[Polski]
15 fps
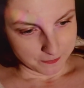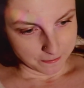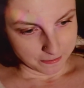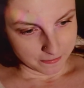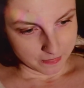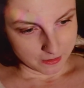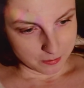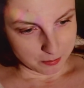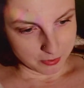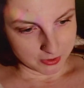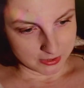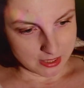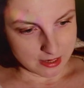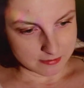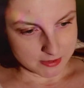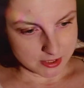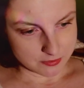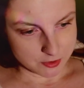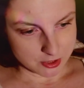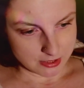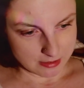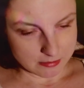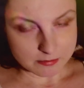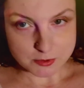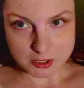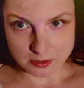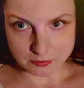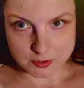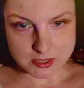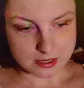Mm, pogadałam z dziewczynami
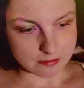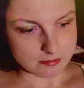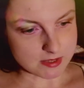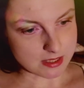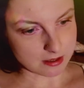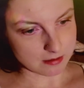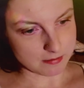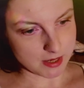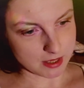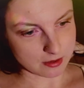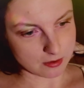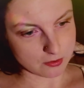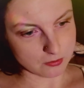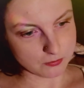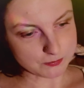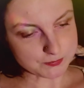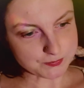przede wszystkim z Dagmarą